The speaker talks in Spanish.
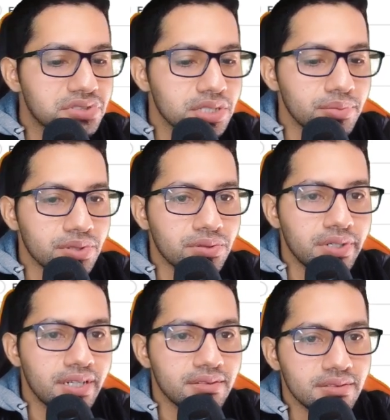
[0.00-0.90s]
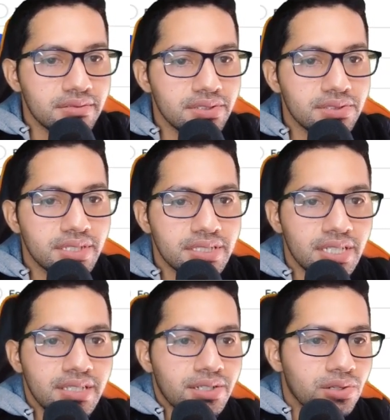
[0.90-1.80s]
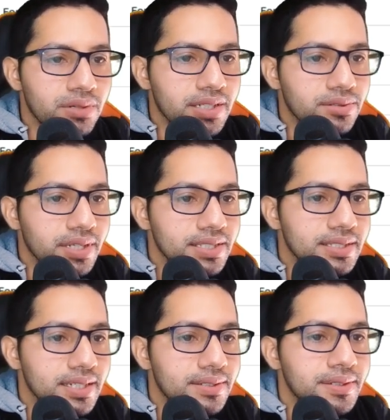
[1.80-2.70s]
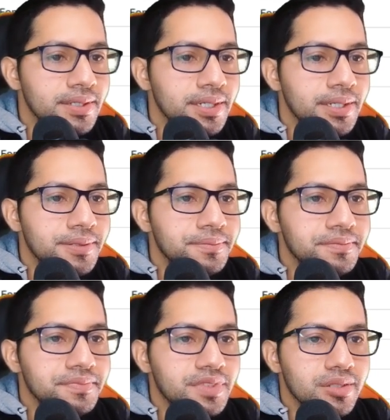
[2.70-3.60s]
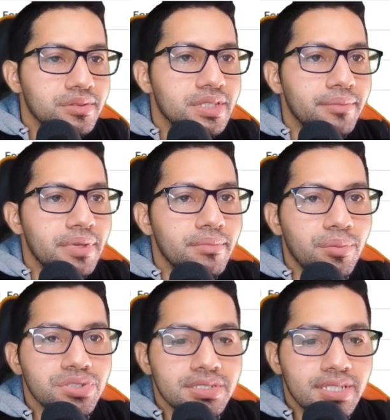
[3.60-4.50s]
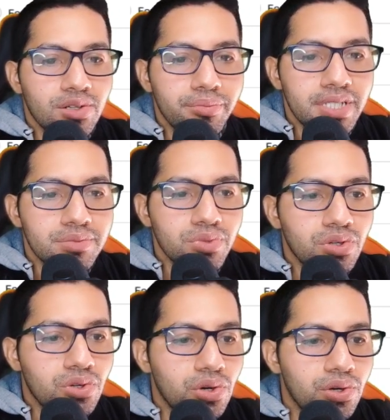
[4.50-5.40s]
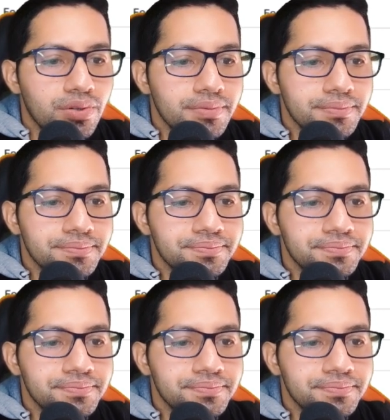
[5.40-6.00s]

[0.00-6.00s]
Se me ocurre, no sé, Jenny Robleto ya sea, ¿no? También vamos a hacer lo mismo con...